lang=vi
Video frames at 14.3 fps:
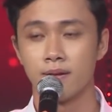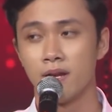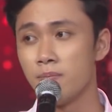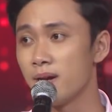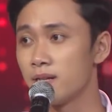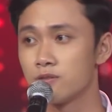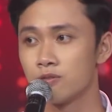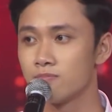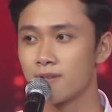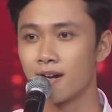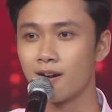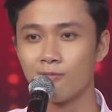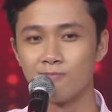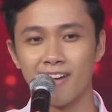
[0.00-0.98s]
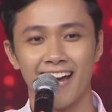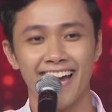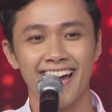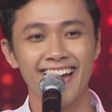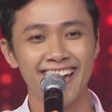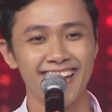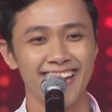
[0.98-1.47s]
nếu mà chúng ta không
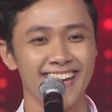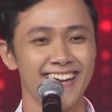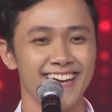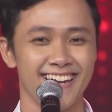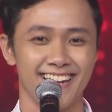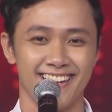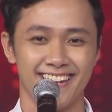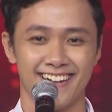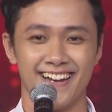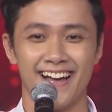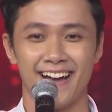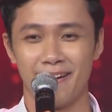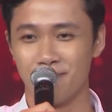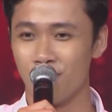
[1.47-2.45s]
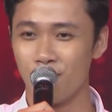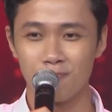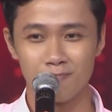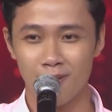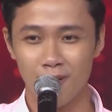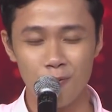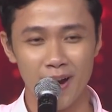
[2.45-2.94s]
thể là
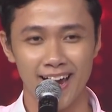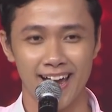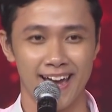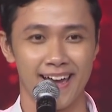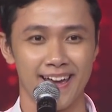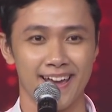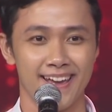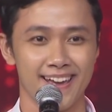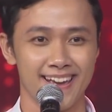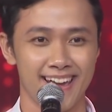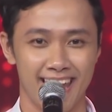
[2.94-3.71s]
một mối quan hệ